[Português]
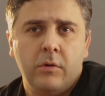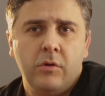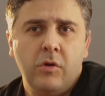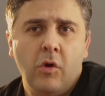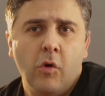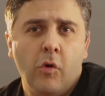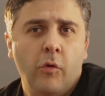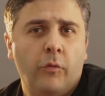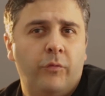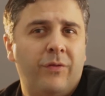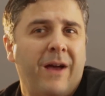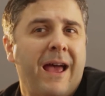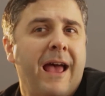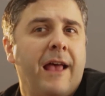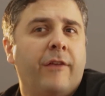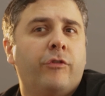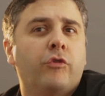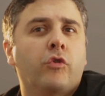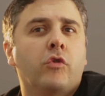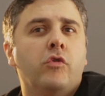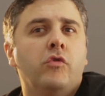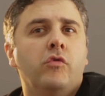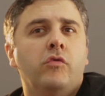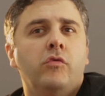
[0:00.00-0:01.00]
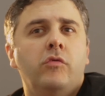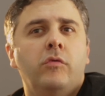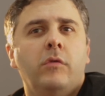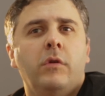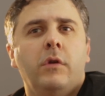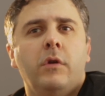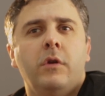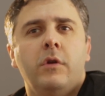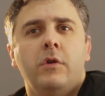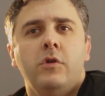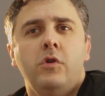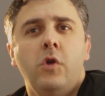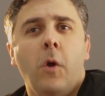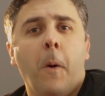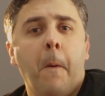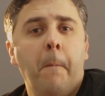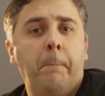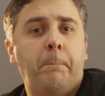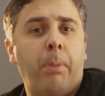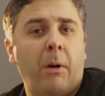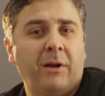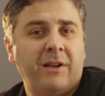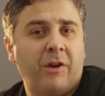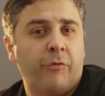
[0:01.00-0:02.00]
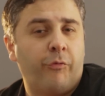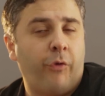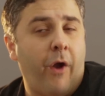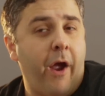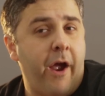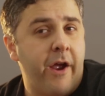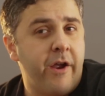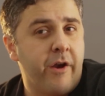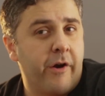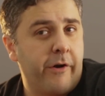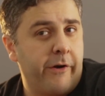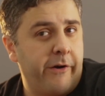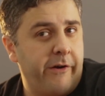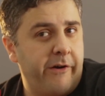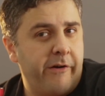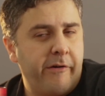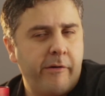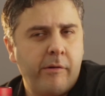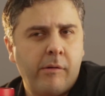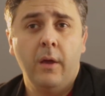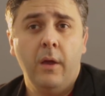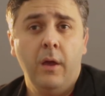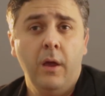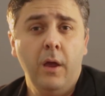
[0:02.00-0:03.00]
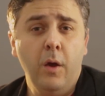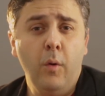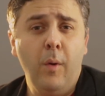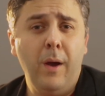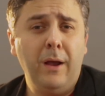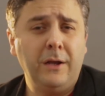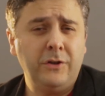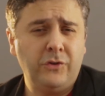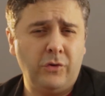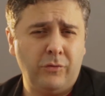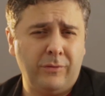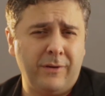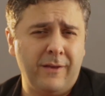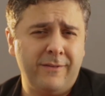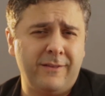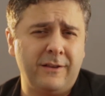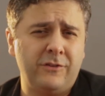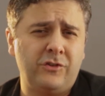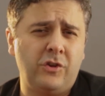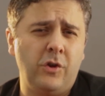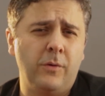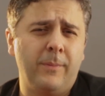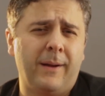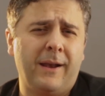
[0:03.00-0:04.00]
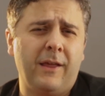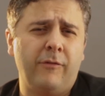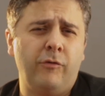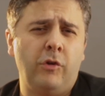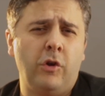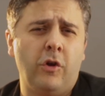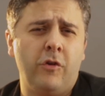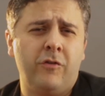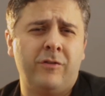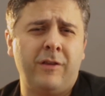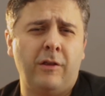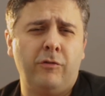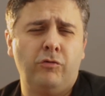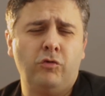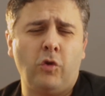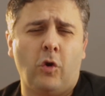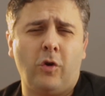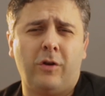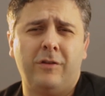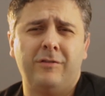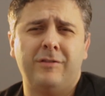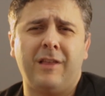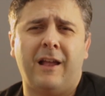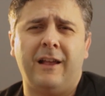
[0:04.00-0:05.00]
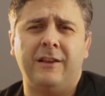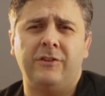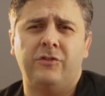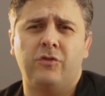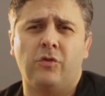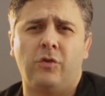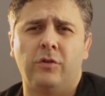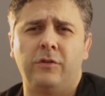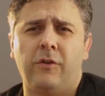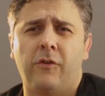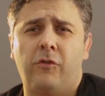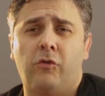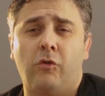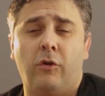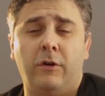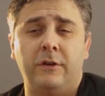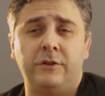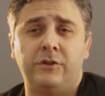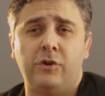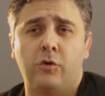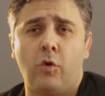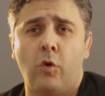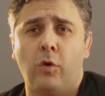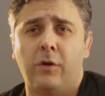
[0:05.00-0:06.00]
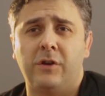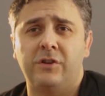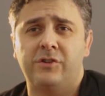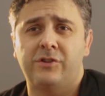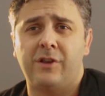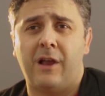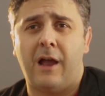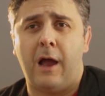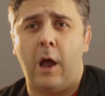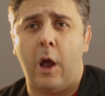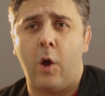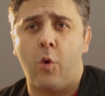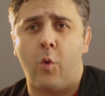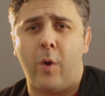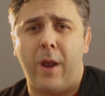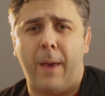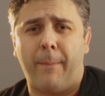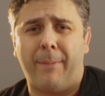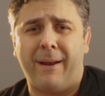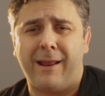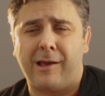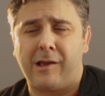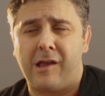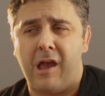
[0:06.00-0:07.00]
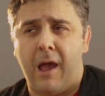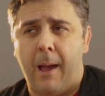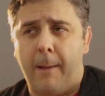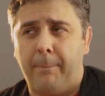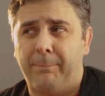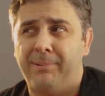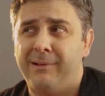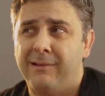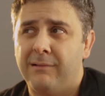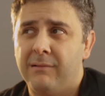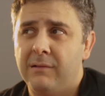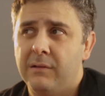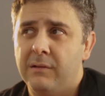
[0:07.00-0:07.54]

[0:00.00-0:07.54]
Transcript: e o Vasco e o Botafire. Eu acho que esse time maravilhoso tem totais condições de conquistar a Guarabara Cup.